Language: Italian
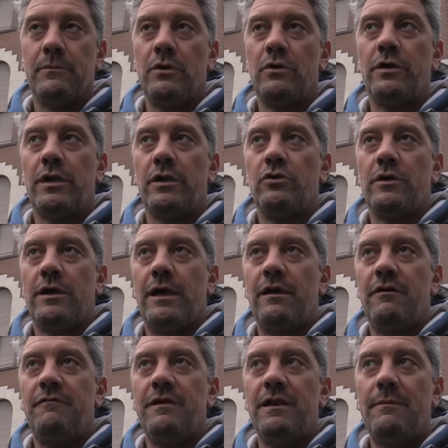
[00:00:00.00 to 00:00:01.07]
io credo che
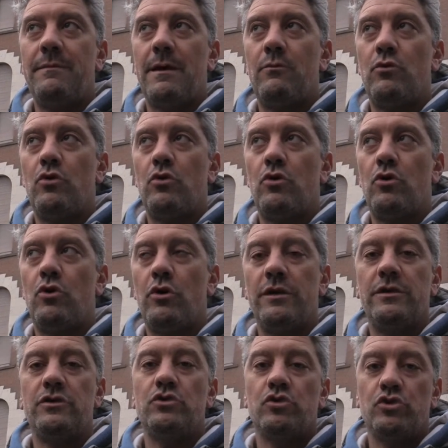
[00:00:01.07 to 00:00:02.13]
alla fine abbiamo
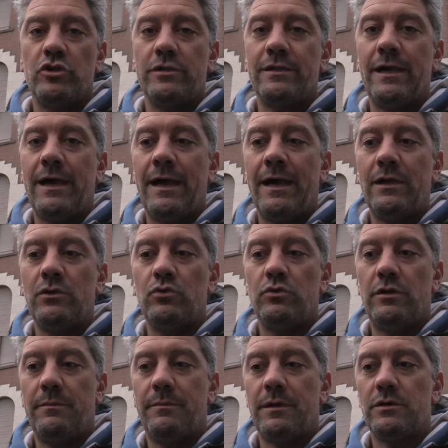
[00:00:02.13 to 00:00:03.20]
in società
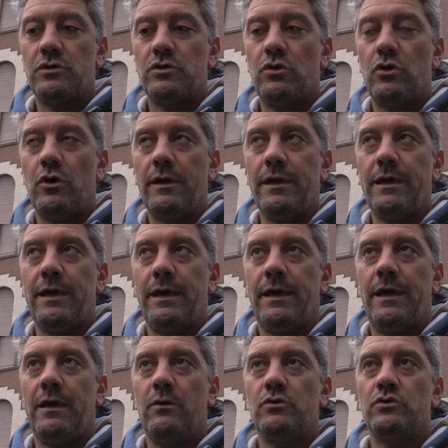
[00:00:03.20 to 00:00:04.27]
tutte persone
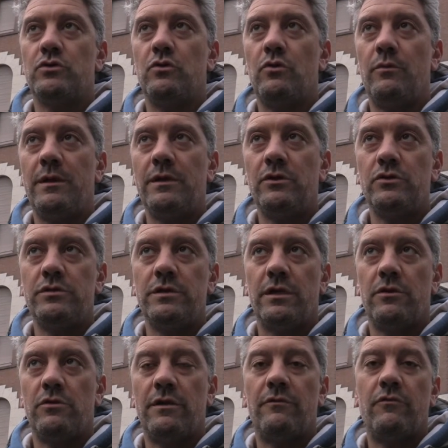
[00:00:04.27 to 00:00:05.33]
che in questo momento
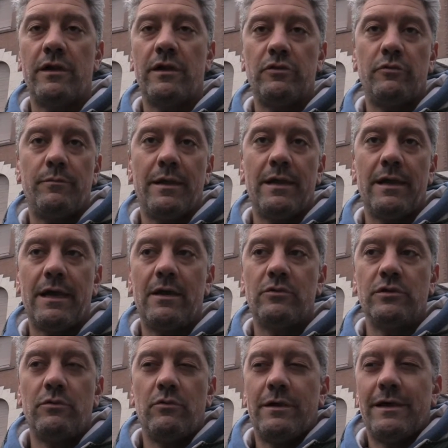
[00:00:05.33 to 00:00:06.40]
stiano lavorando per la
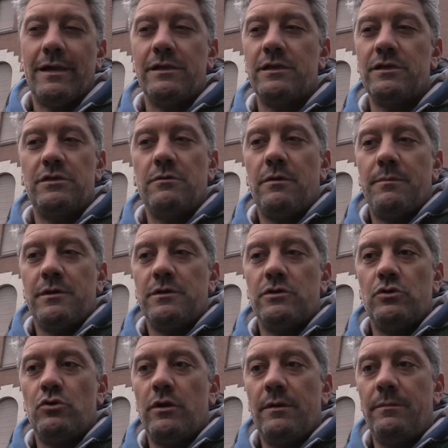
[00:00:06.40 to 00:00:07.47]
causa e una grandissima
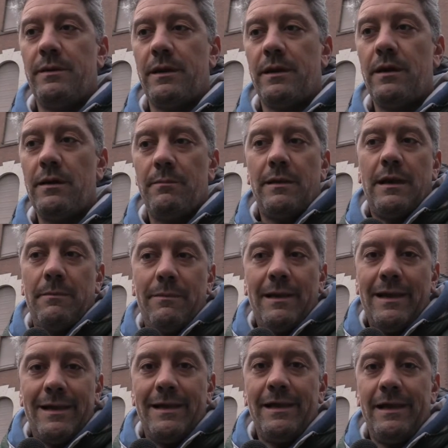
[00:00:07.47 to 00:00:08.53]
passione per, per la
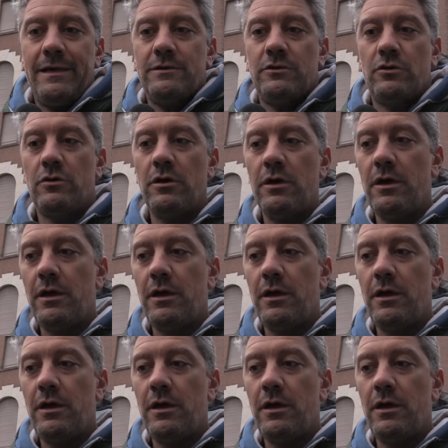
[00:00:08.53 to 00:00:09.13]
pallacanestro